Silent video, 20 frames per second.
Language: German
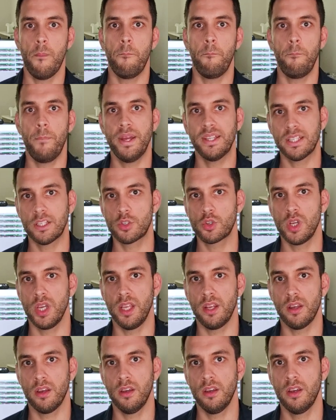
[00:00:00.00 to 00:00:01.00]

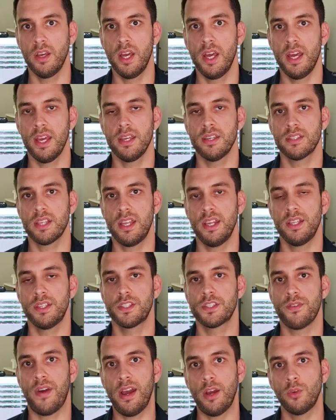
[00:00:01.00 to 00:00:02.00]
MetaTrader ist eine
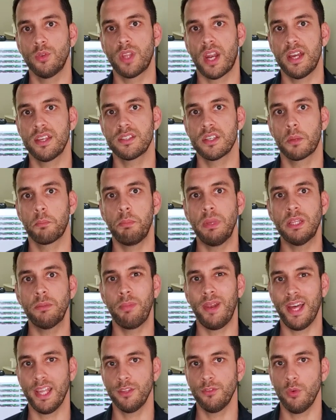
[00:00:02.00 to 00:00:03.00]

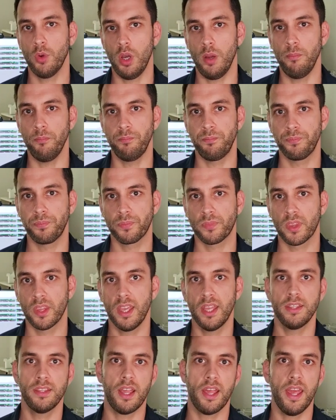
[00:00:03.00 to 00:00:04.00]
32-Bit-Plattform.
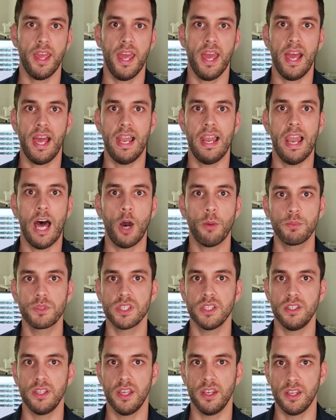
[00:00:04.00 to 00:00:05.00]
Daher erlaubt
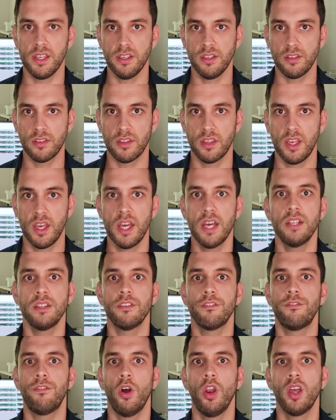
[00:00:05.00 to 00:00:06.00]
sie dir nicht,
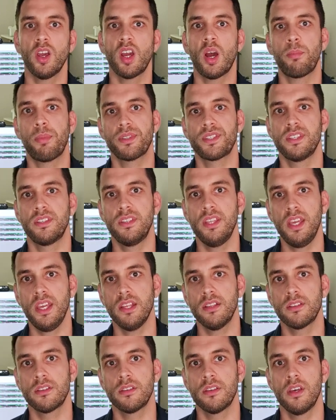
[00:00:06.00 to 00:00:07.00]
die volle
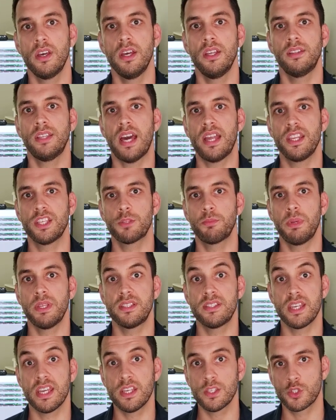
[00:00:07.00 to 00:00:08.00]
Kapazität deines
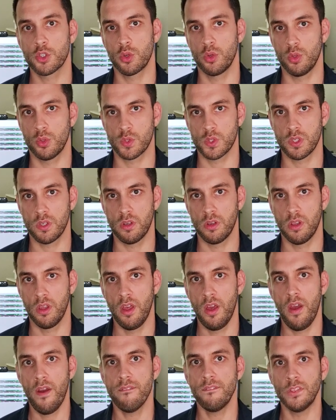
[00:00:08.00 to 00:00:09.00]
PCs zu nutzen,
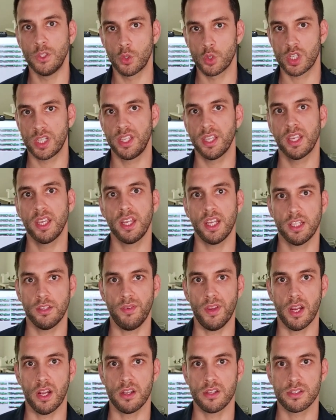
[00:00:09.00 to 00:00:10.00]
wenn du Strategien
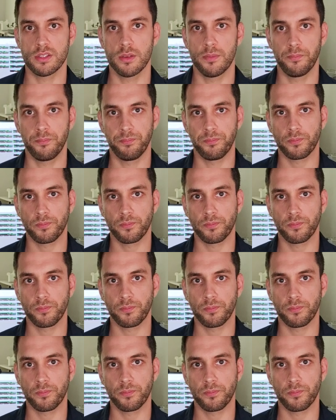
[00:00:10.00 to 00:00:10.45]
entwickelst.